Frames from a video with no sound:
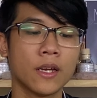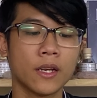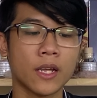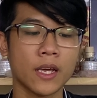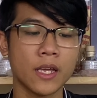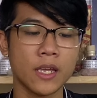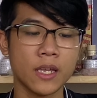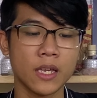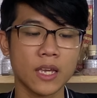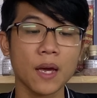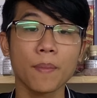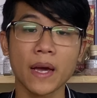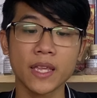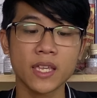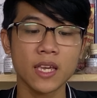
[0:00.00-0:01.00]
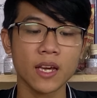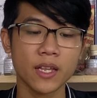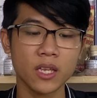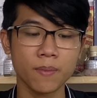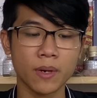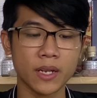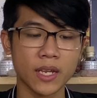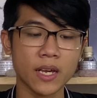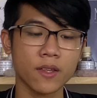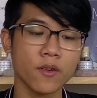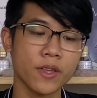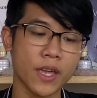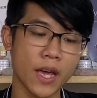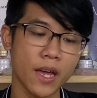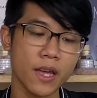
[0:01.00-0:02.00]
Thì các bạn chia ra như mình nha,
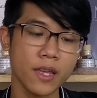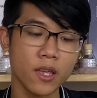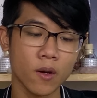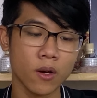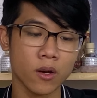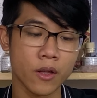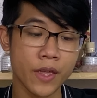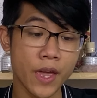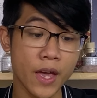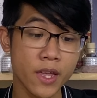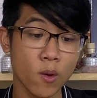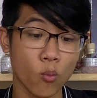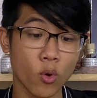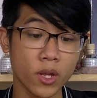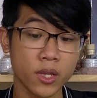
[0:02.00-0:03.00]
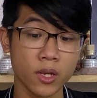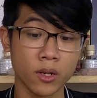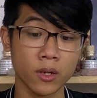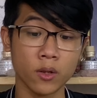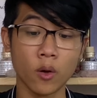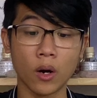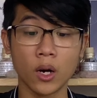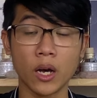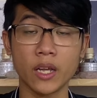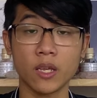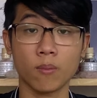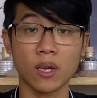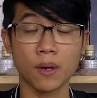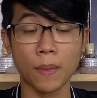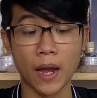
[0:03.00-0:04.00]
cho dễ trong quá trình thuận lợi
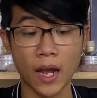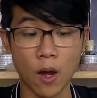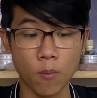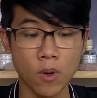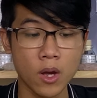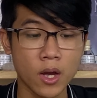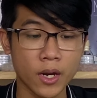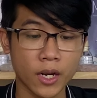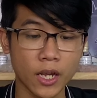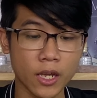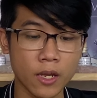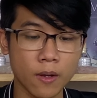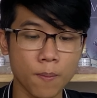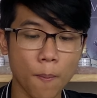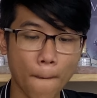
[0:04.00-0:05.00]
trong các bạn học. Thì